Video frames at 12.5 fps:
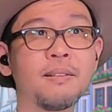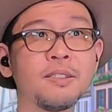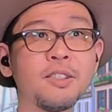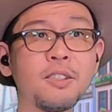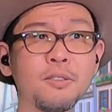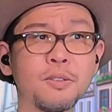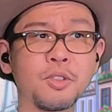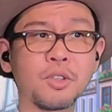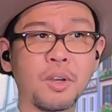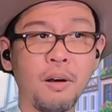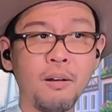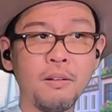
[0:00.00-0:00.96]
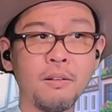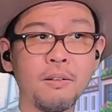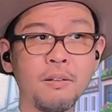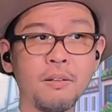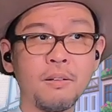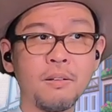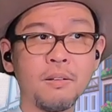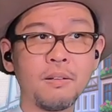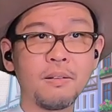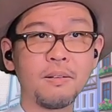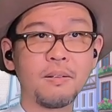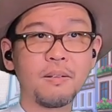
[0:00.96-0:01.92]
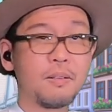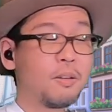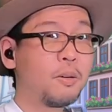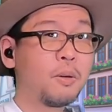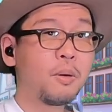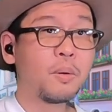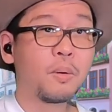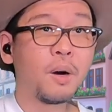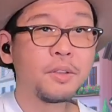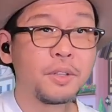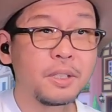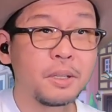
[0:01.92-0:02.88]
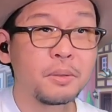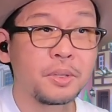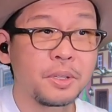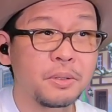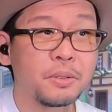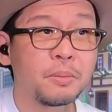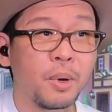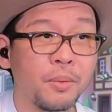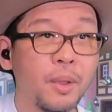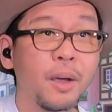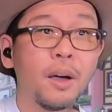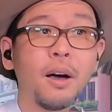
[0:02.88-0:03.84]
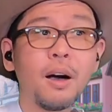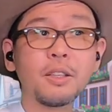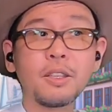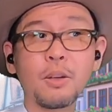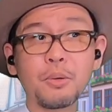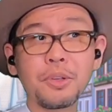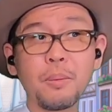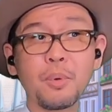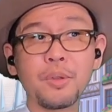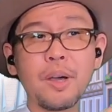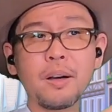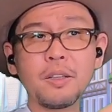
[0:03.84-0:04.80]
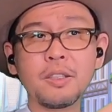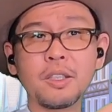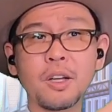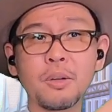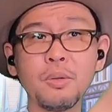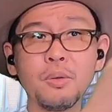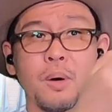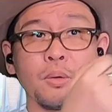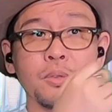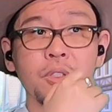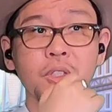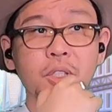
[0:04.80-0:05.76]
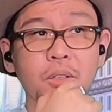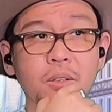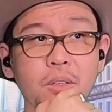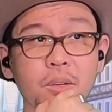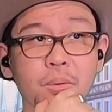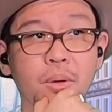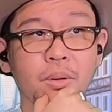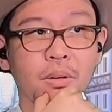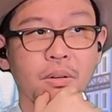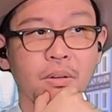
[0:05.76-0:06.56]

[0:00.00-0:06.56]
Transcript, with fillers: 神宮寺かうん、あなたの荷車。あ、ってことはもう中にいたルーは売っちゃったのか